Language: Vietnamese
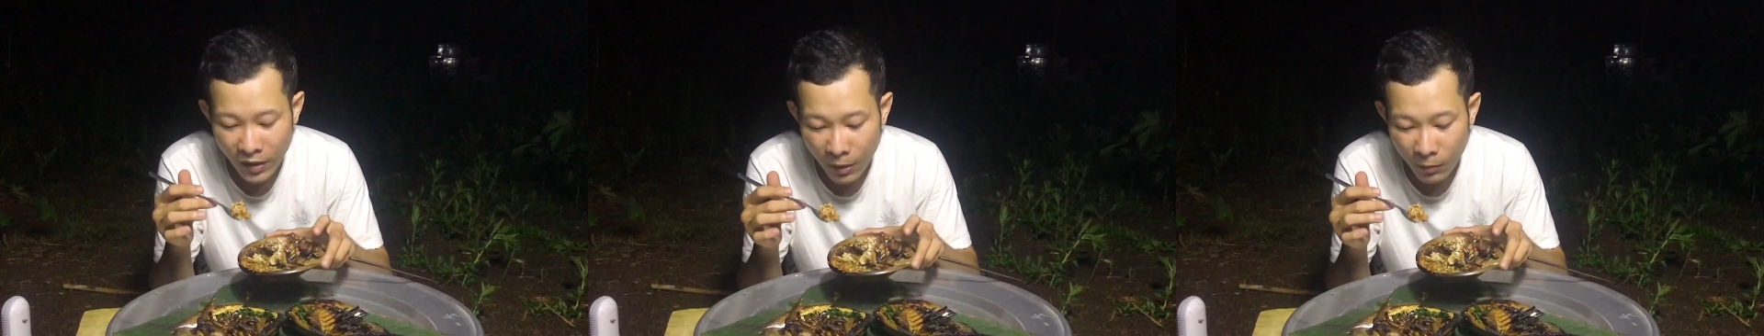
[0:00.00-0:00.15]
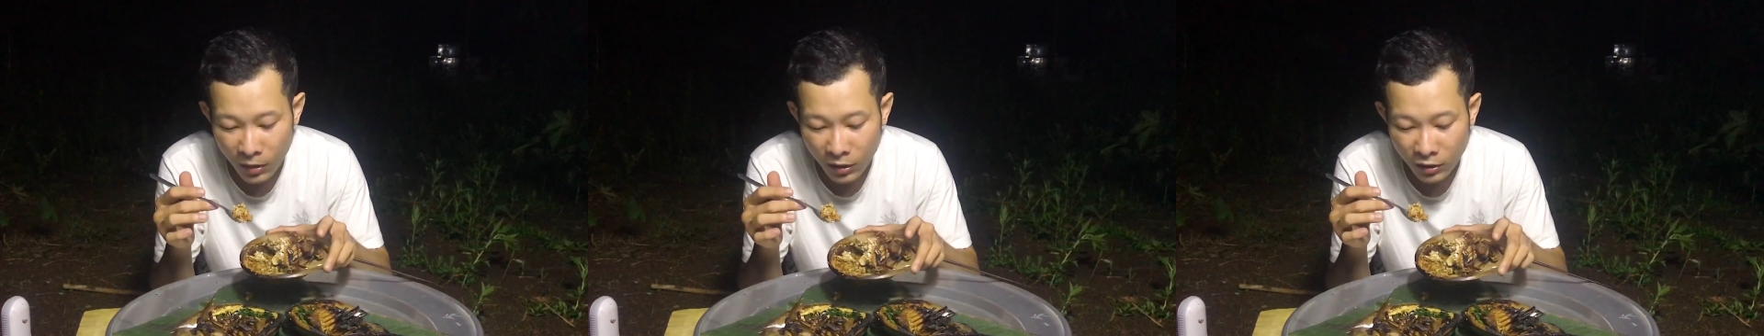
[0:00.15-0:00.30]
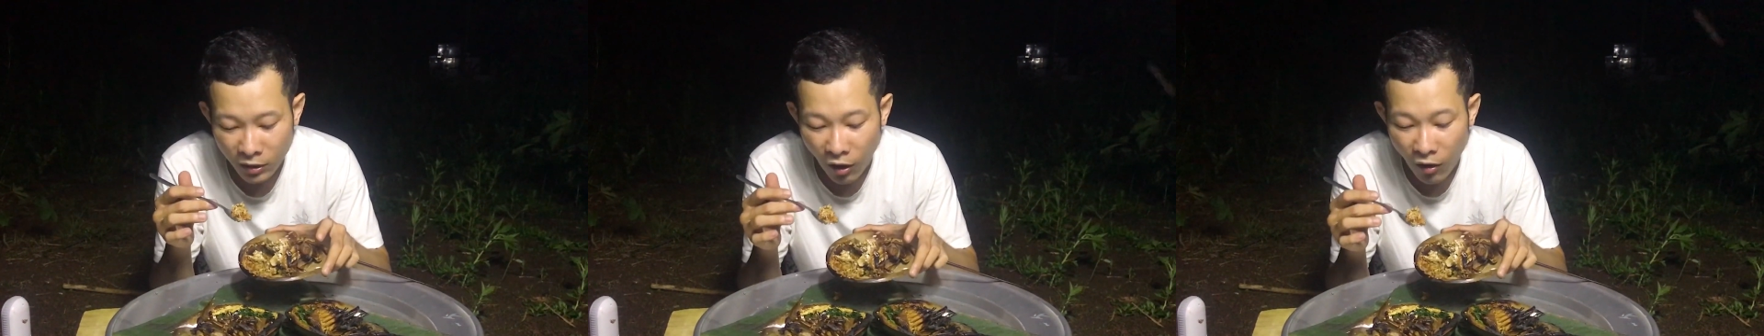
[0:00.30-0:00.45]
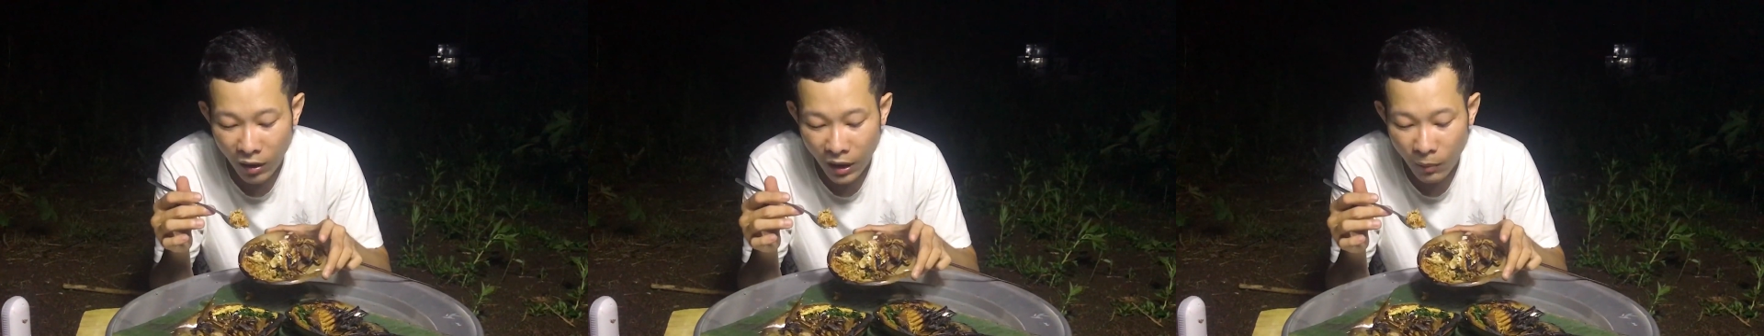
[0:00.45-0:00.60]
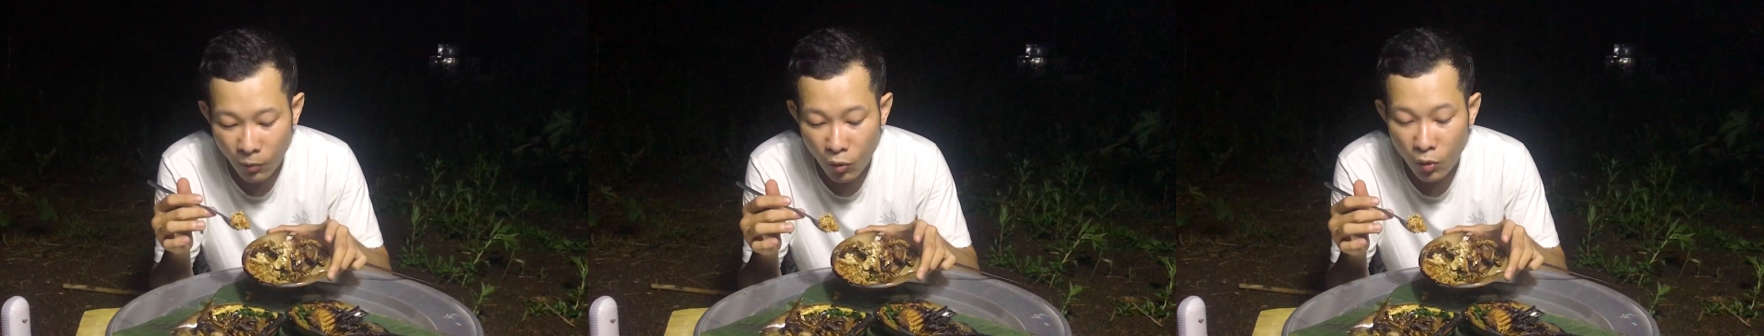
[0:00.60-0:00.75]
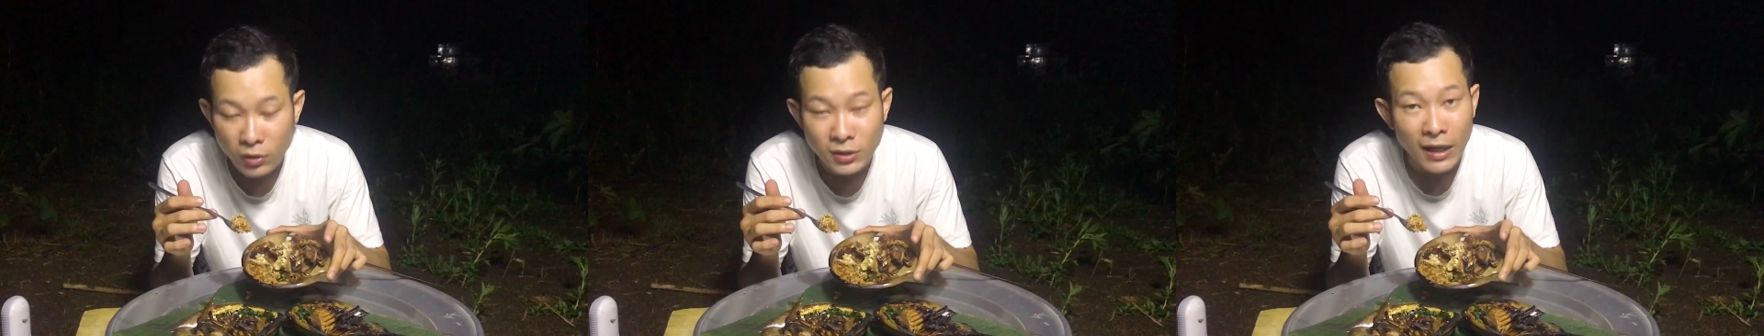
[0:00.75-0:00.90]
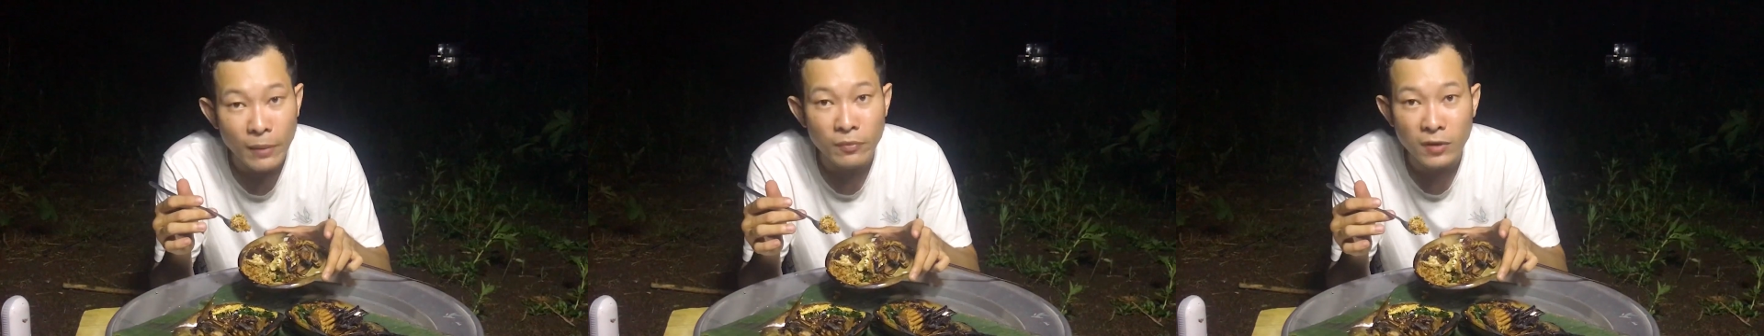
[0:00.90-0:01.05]
là mình toàn là
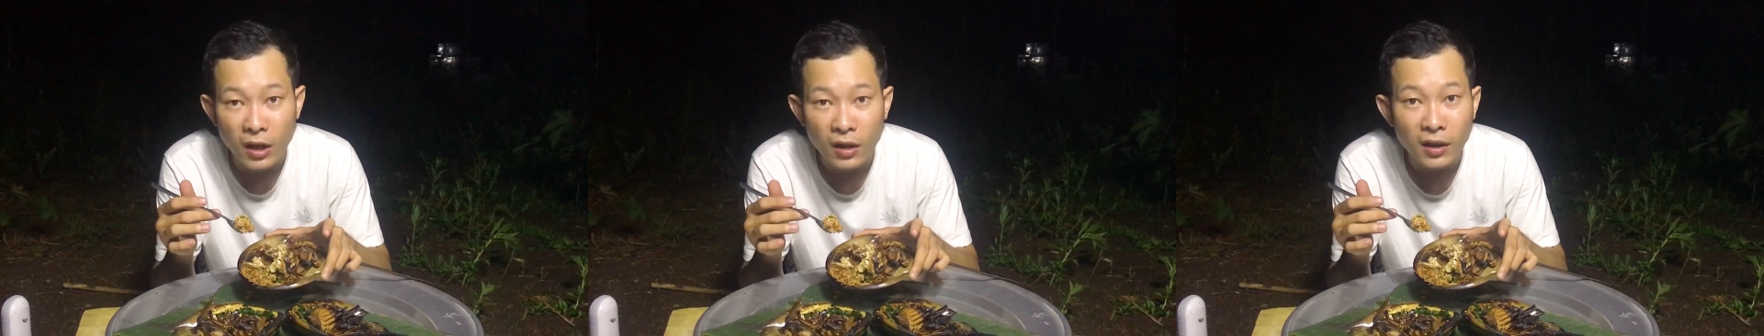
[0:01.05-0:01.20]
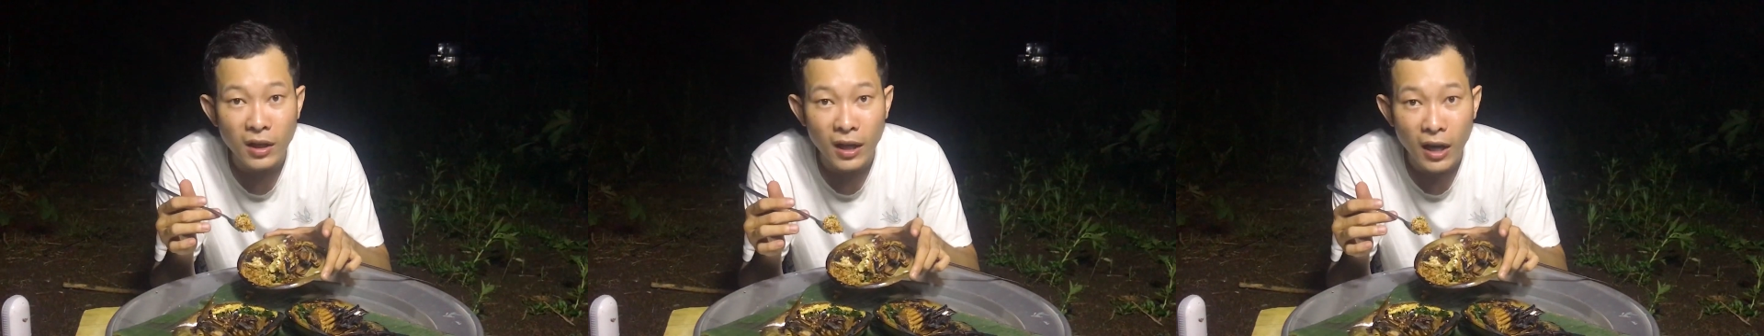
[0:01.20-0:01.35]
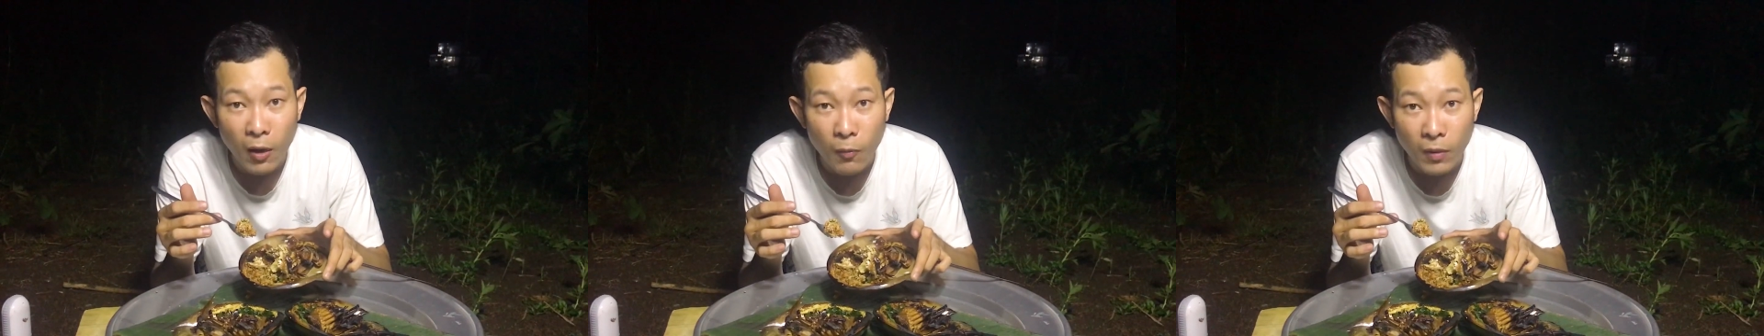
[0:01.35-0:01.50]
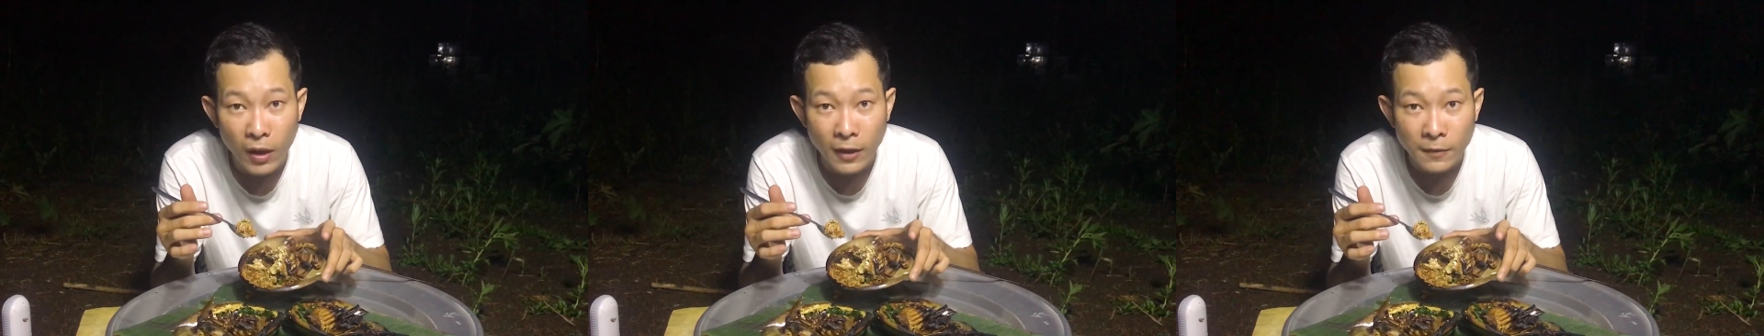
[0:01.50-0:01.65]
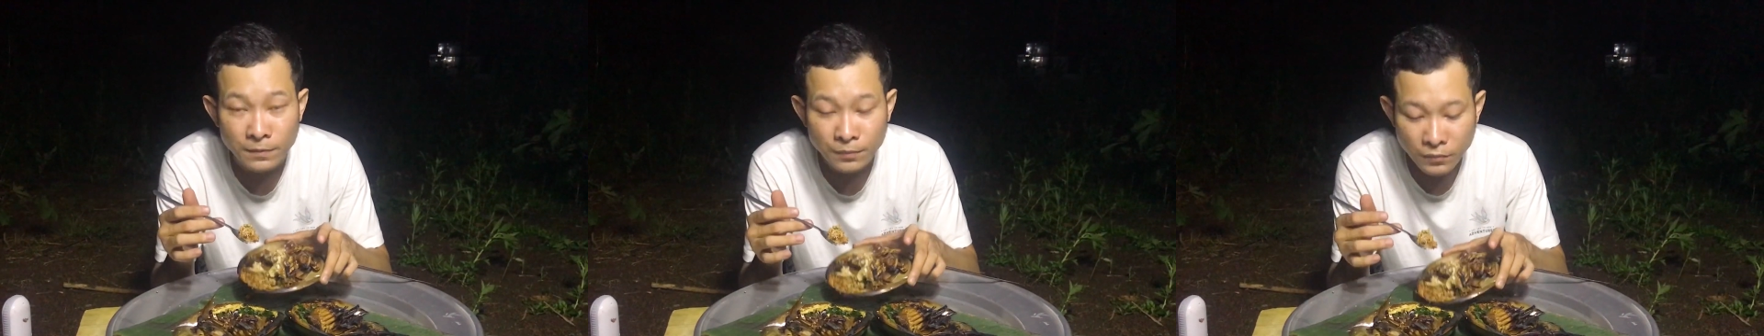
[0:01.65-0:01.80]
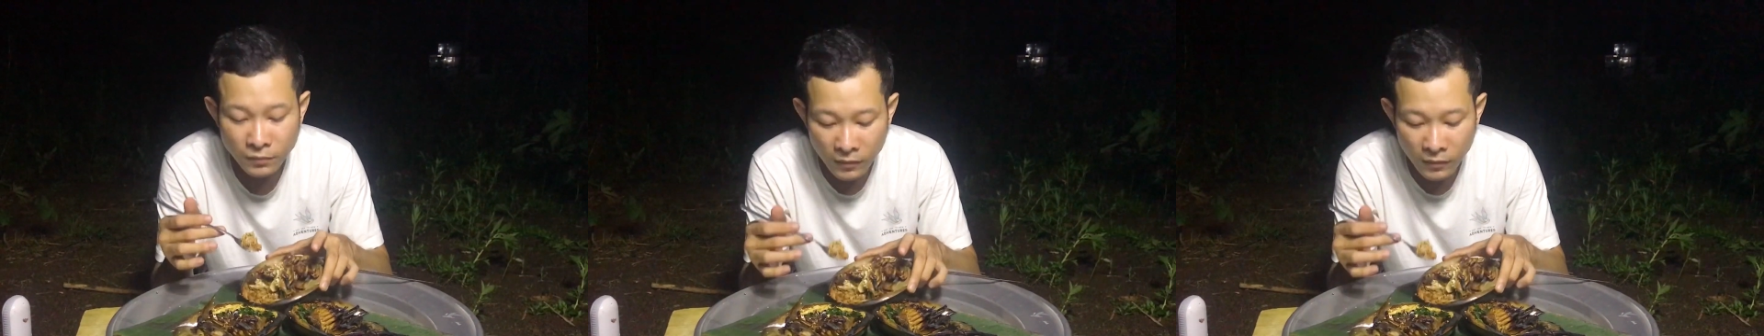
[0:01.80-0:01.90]
mua sam trứng này không à.